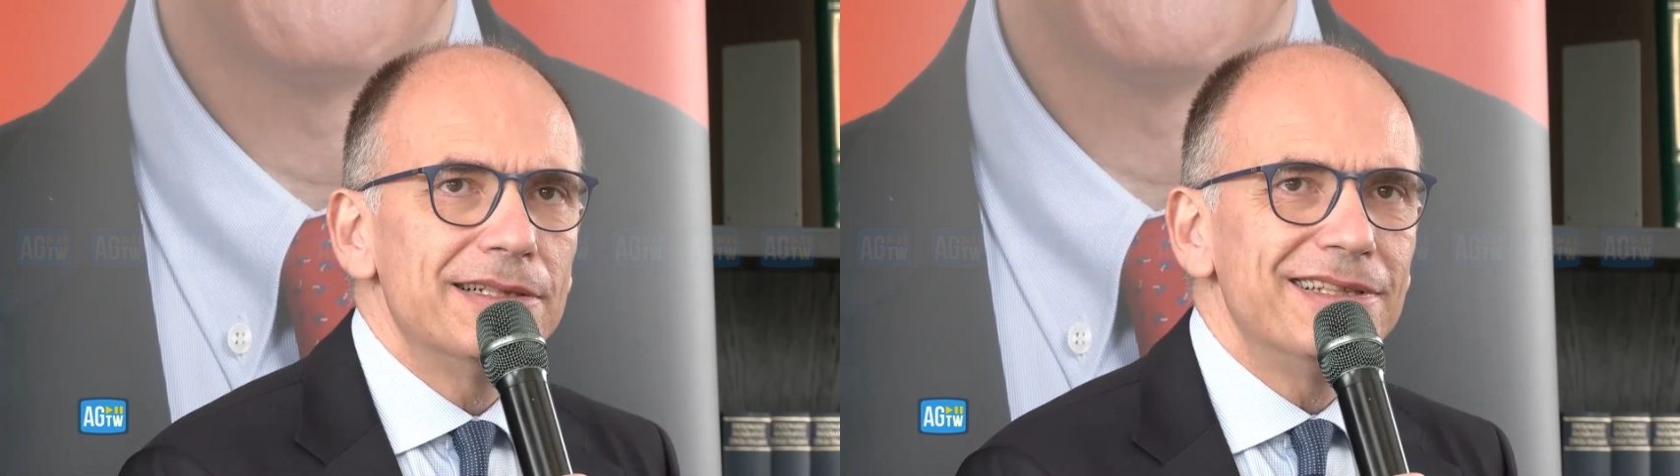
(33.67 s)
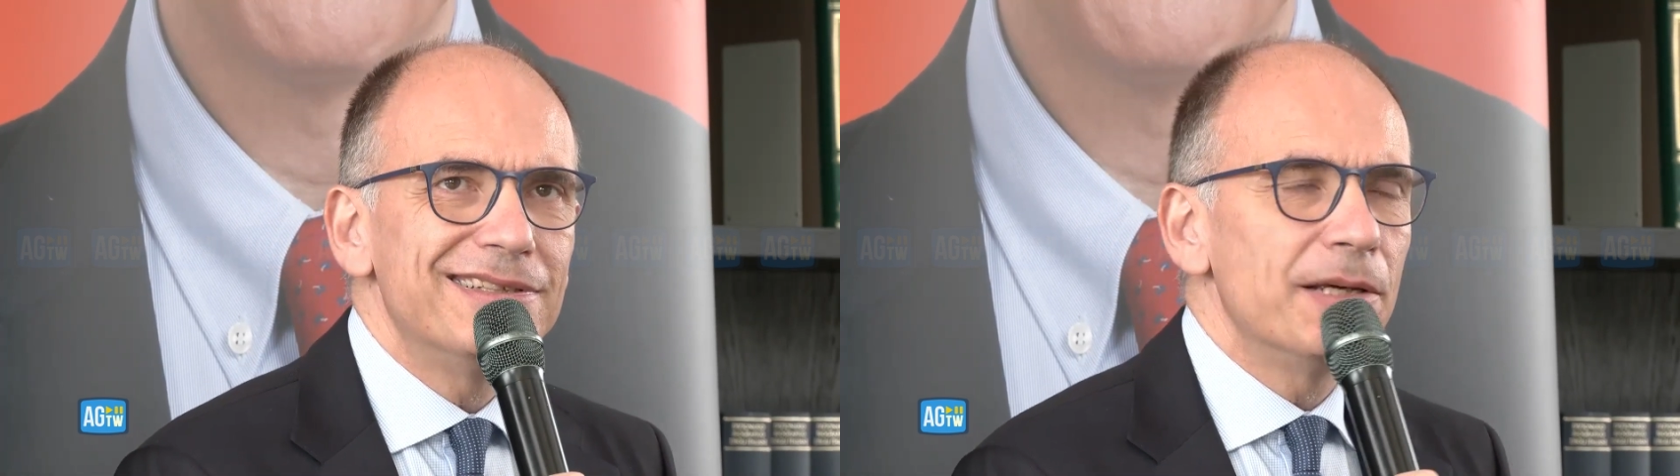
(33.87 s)

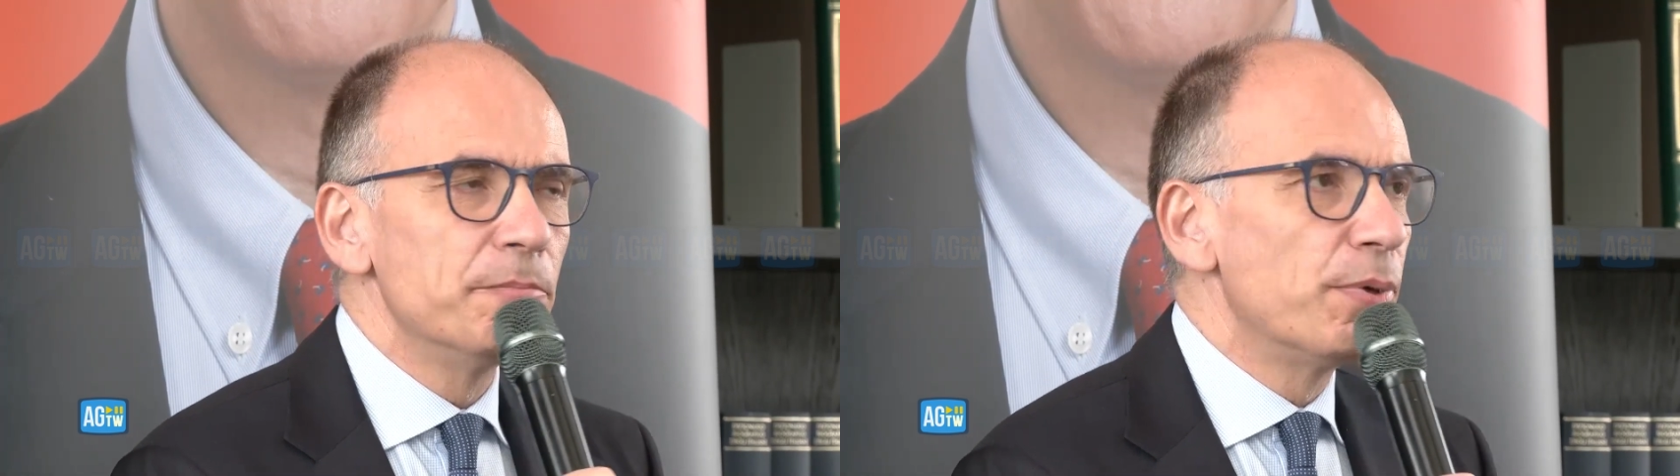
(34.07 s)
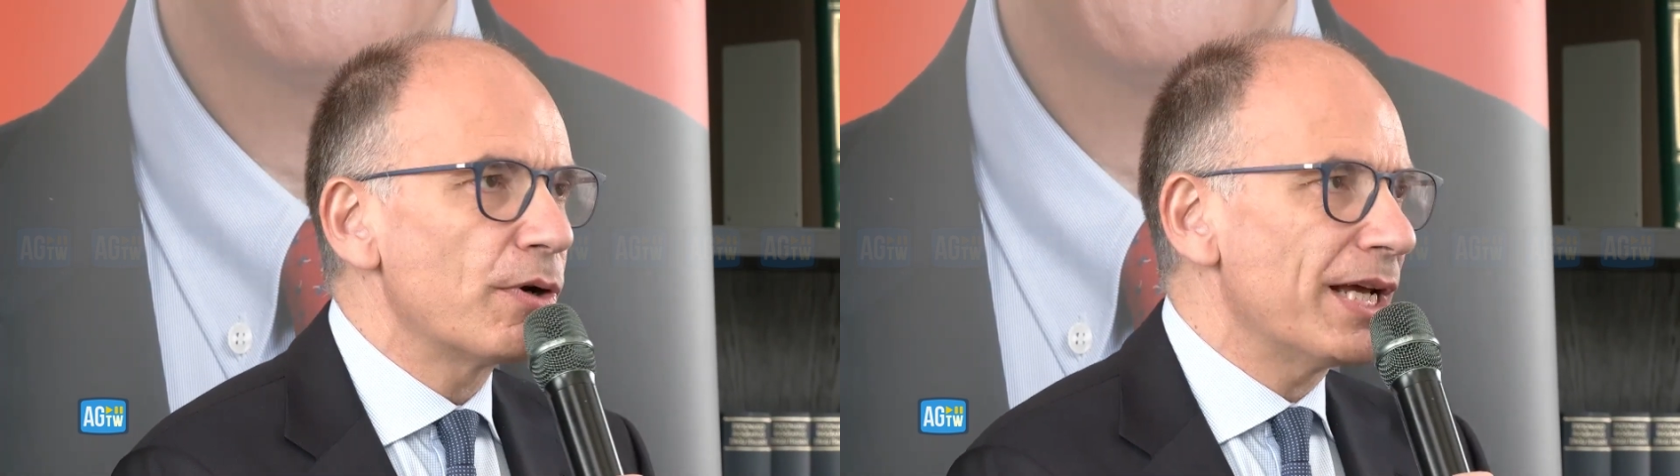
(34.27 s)
di
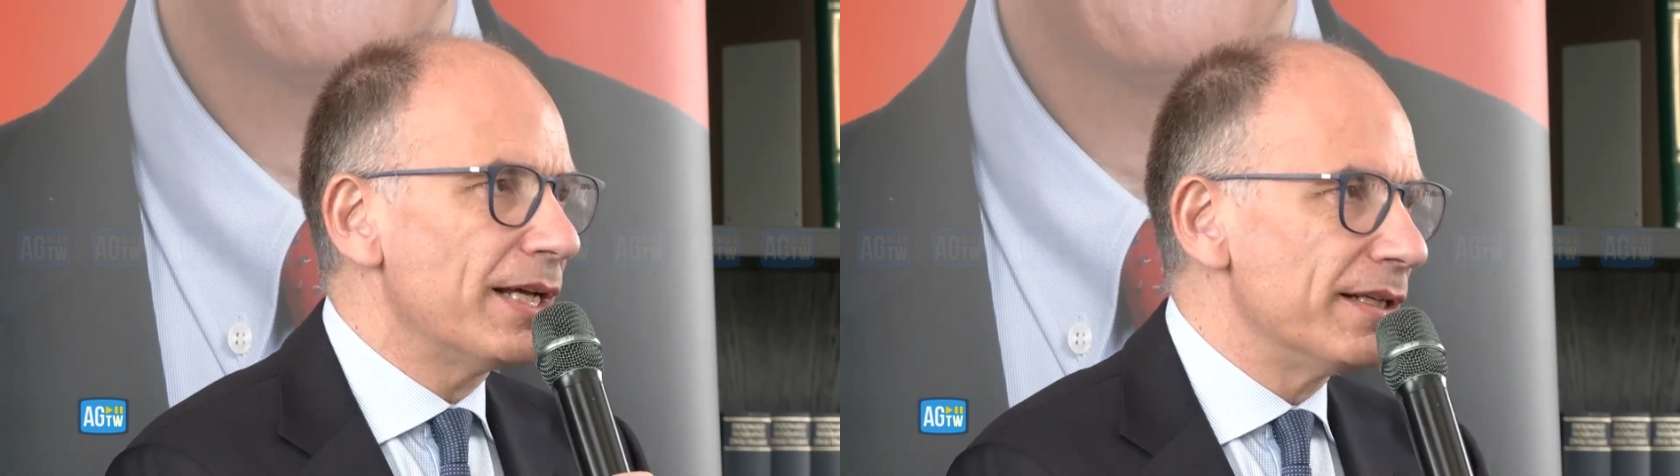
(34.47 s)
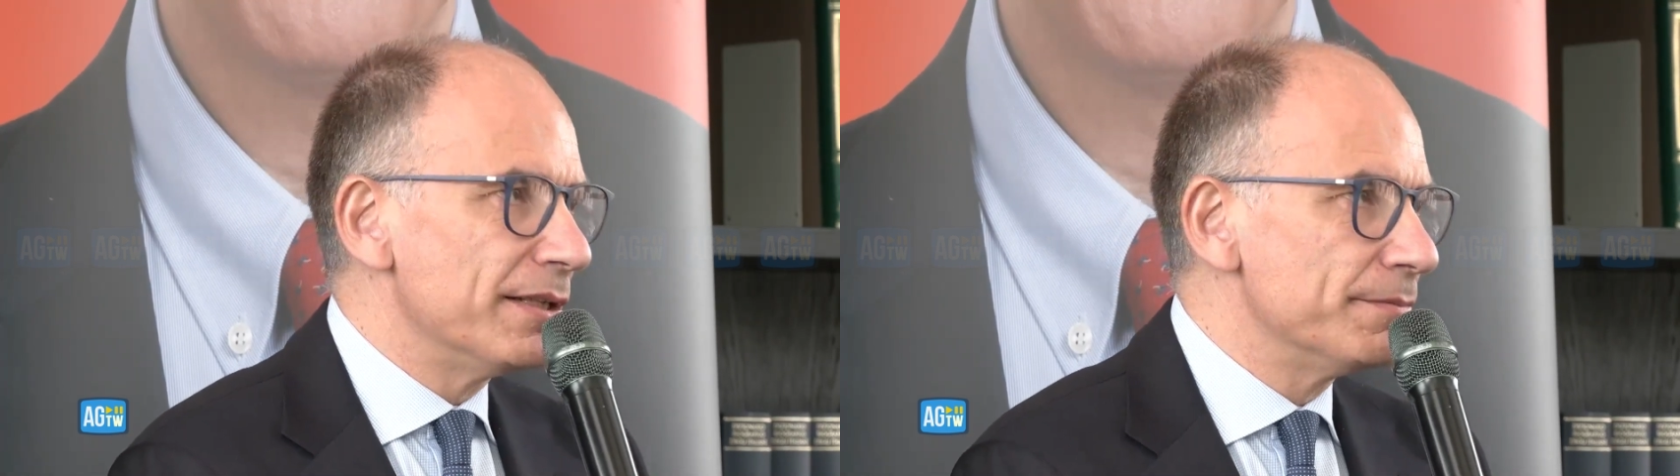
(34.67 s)

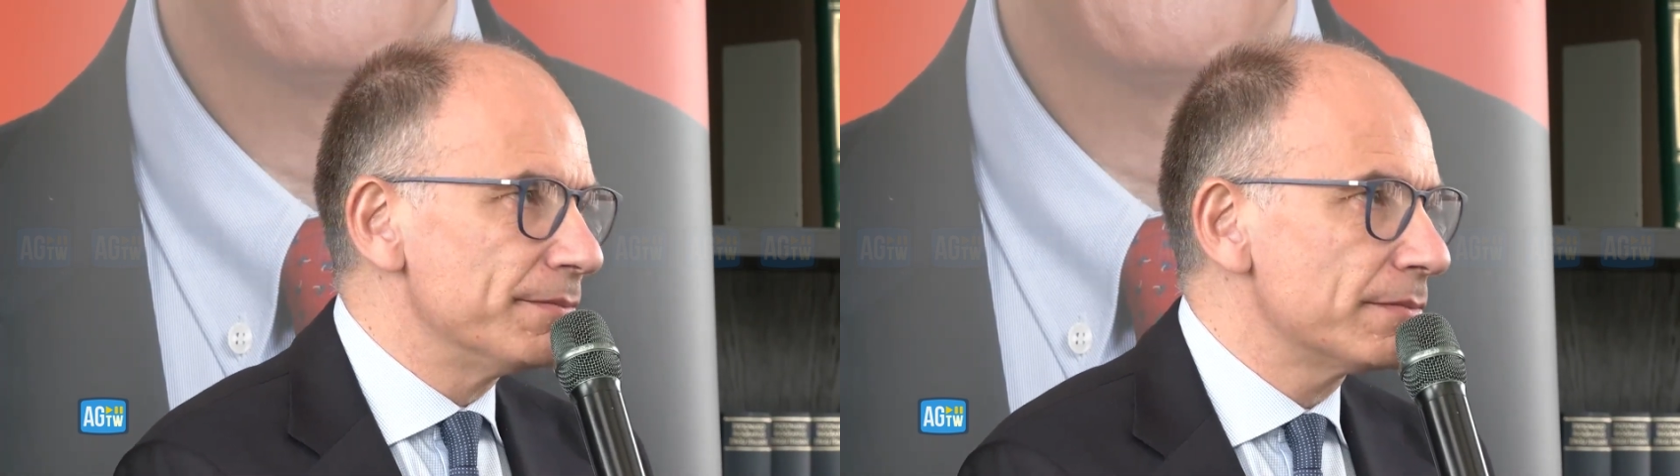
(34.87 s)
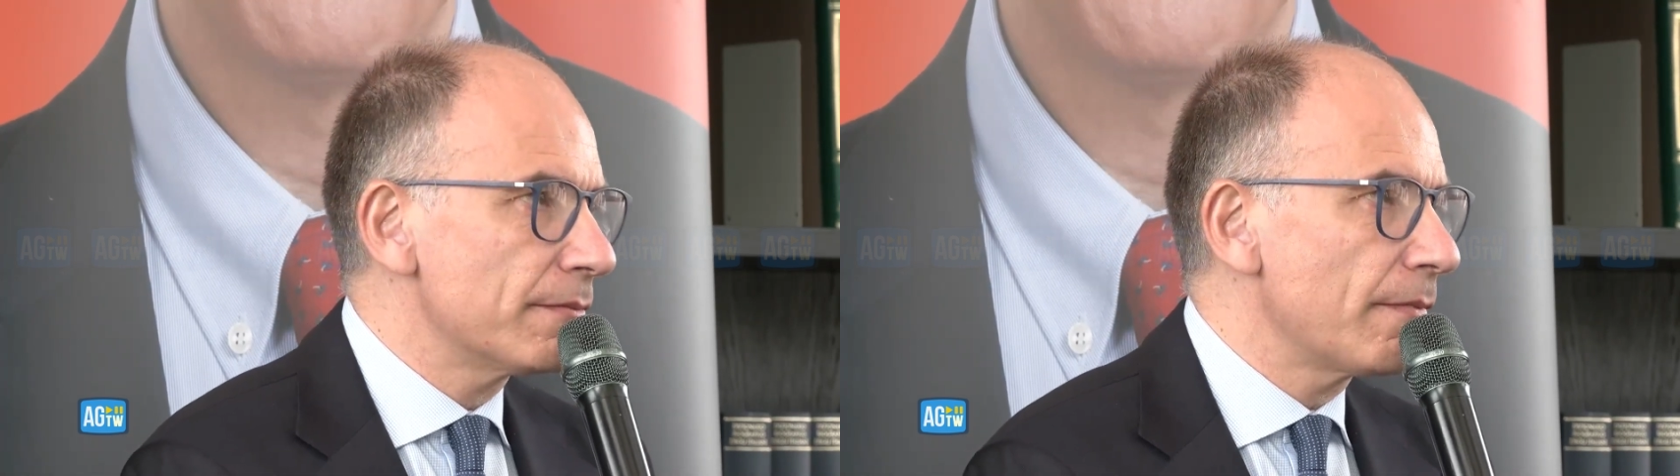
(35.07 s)
temporali